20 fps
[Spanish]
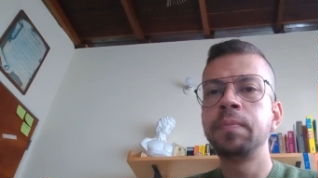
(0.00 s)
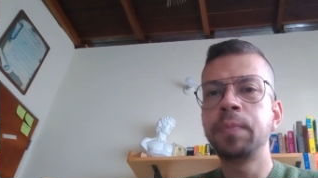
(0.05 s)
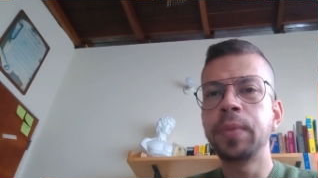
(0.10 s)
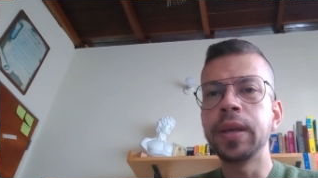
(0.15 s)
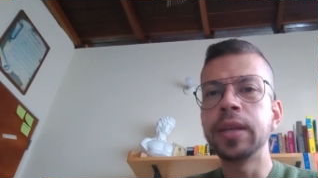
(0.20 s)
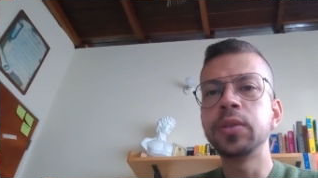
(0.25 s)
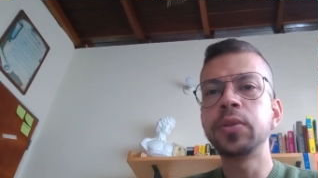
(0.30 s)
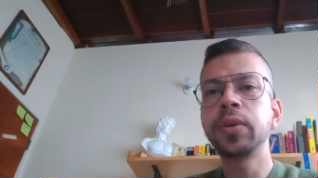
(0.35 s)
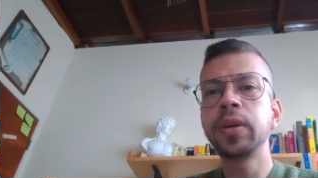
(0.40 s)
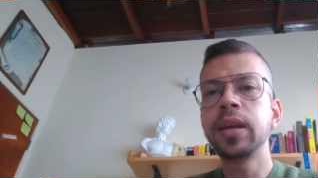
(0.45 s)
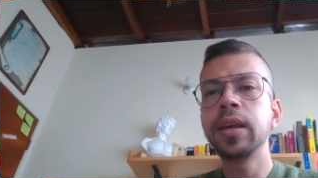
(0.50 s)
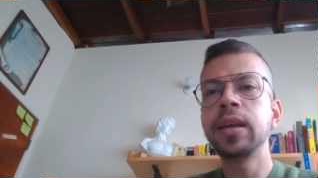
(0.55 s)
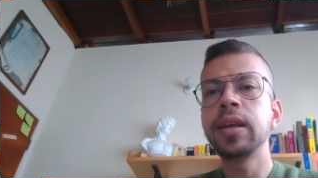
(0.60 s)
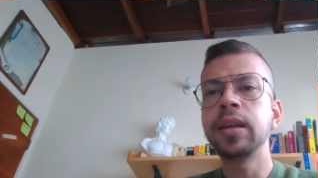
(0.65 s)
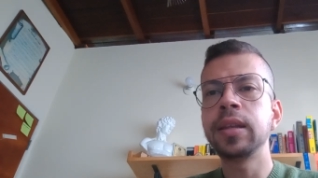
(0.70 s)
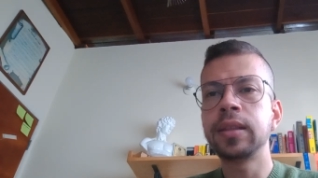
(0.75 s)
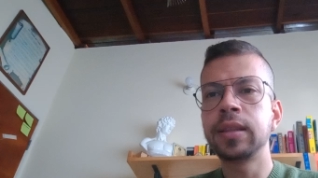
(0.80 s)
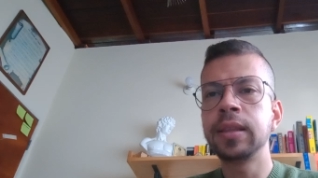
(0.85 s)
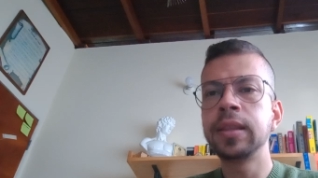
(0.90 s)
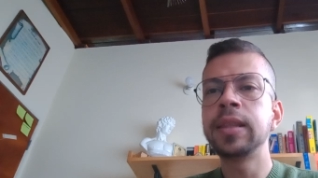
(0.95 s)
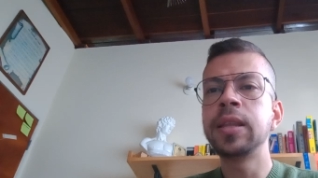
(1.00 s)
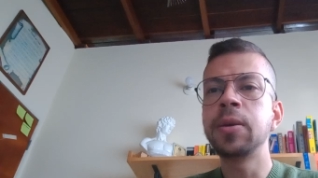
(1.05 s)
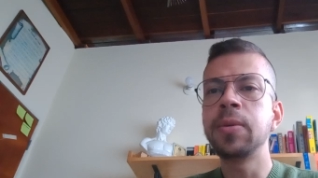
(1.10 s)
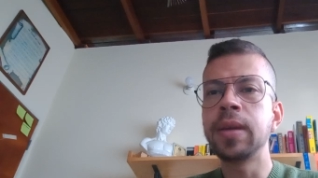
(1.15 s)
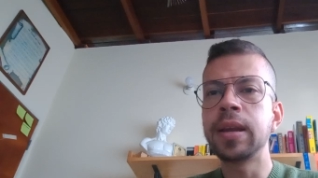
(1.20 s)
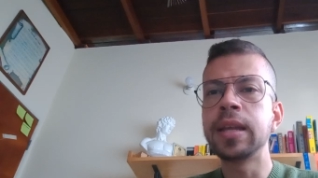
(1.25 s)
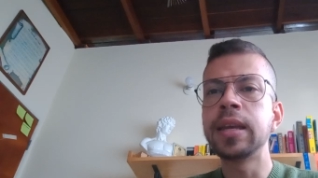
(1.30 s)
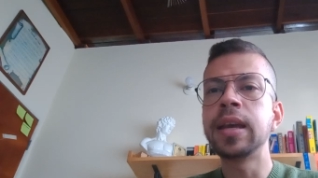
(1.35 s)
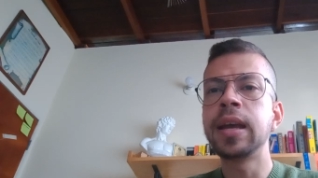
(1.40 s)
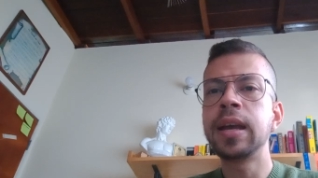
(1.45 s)
pienso que
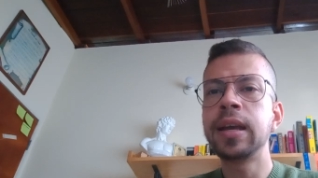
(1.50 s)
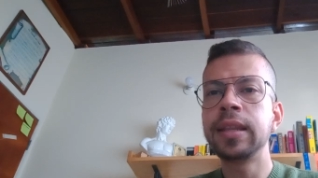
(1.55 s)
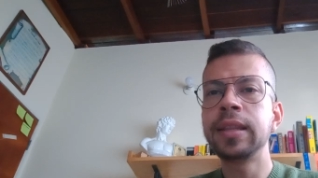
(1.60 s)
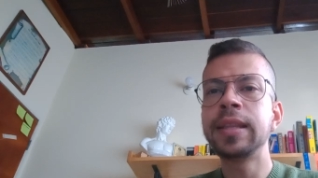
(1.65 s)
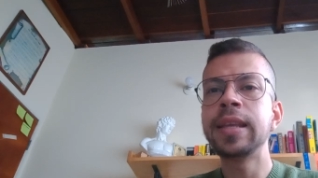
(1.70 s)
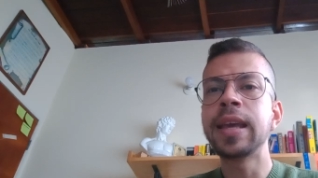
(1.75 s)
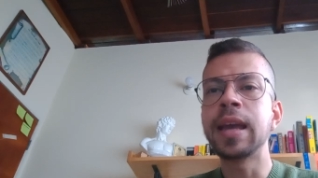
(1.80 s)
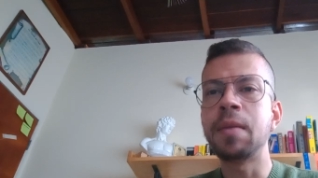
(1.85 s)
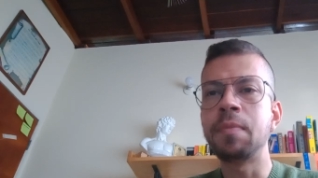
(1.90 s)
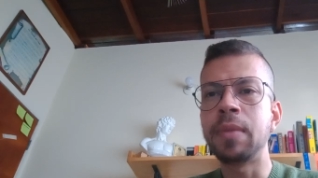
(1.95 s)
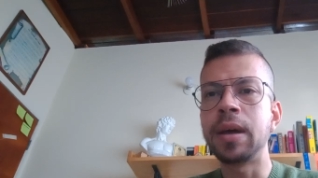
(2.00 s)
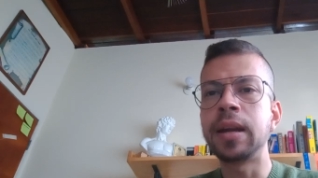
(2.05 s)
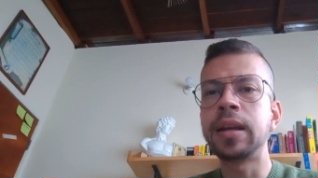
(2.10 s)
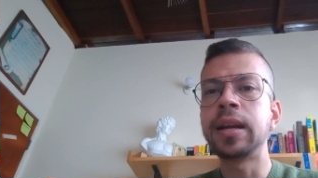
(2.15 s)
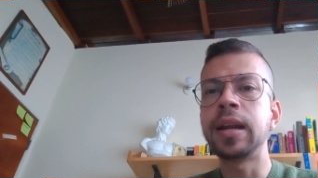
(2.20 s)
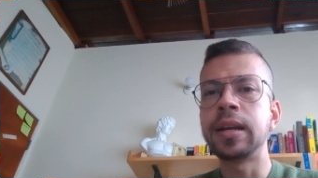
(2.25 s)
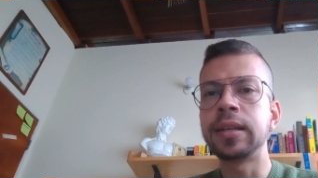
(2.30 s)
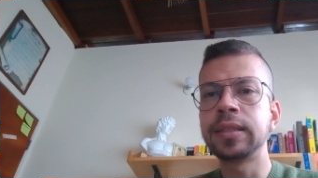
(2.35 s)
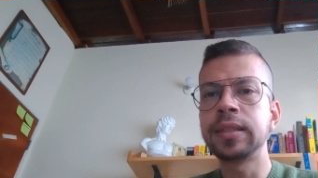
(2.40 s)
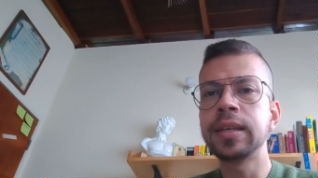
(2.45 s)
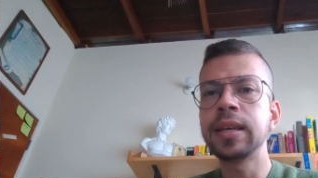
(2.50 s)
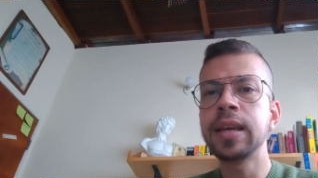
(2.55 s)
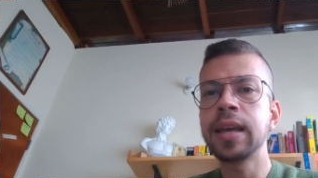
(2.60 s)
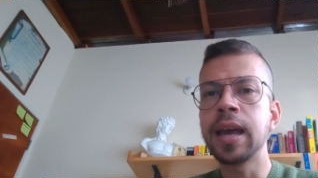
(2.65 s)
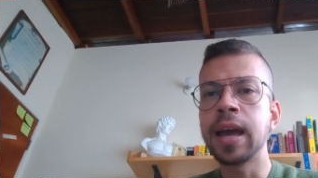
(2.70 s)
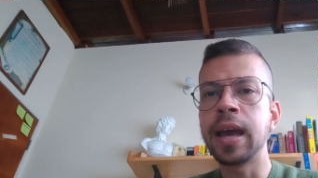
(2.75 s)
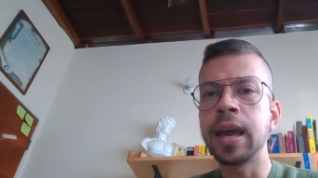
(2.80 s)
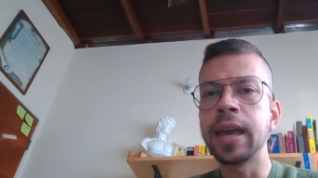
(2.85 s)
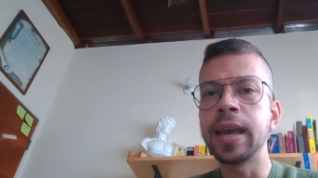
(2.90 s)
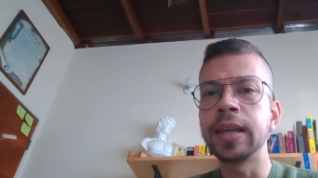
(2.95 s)
debería de
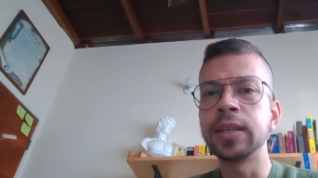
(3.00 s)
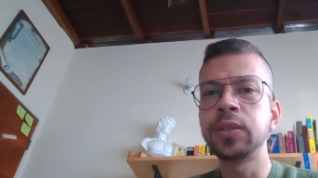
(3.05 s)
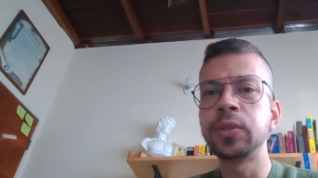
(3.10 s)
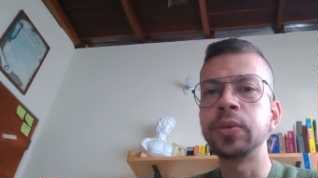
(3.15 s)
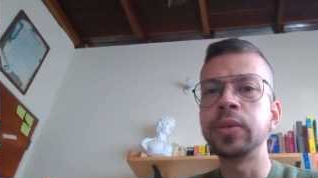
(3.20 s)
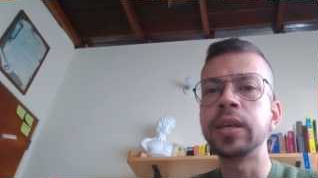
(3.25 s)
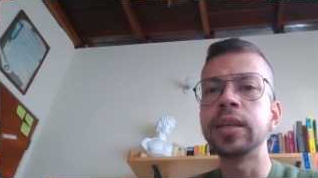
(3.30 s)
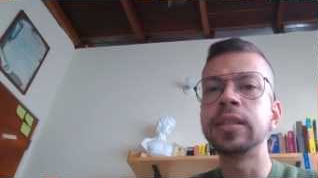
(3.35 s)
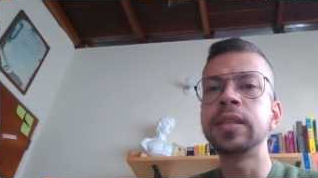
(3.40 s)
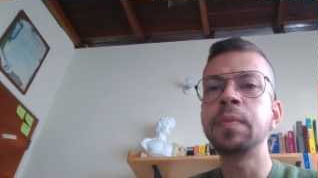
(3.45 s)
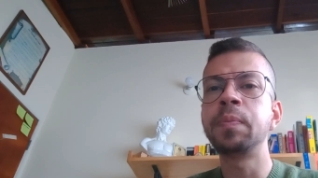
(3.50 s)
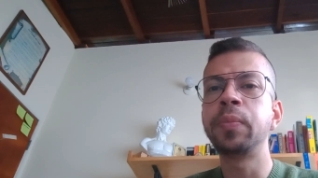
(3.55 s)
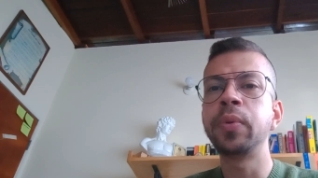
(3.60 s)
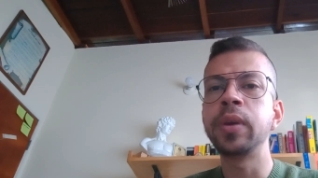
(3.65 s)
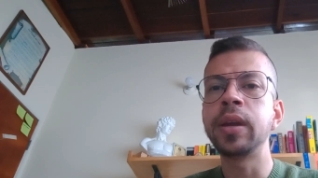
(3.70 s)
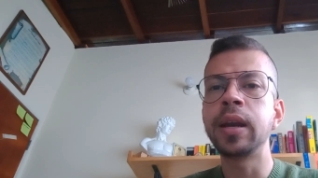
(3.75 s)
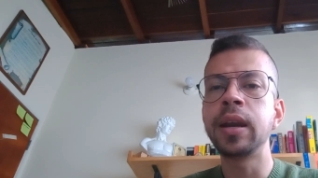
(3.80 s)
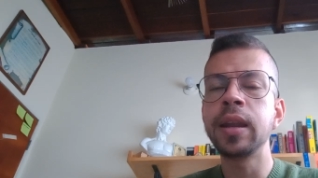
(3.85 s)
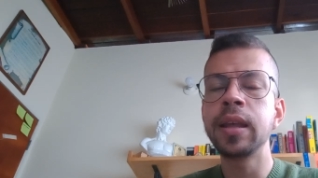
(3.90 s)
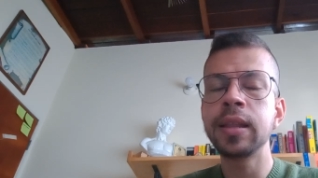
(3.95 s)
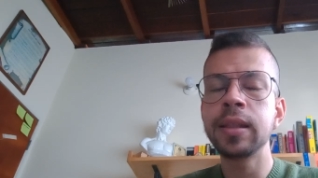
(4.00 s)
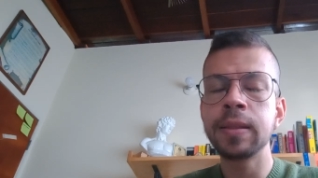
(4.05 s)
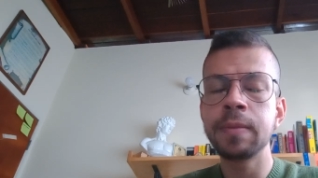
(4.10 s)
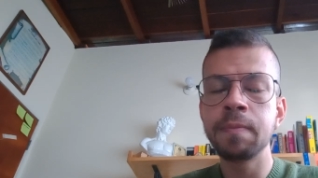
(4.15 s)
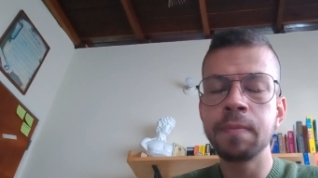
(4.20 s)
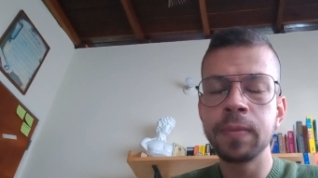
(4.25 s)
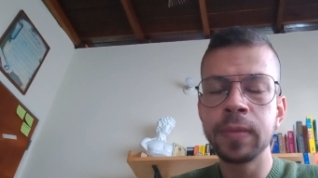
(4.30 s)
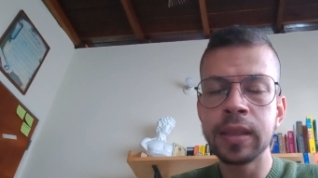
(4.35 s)
amarrarse a esto y es de poderle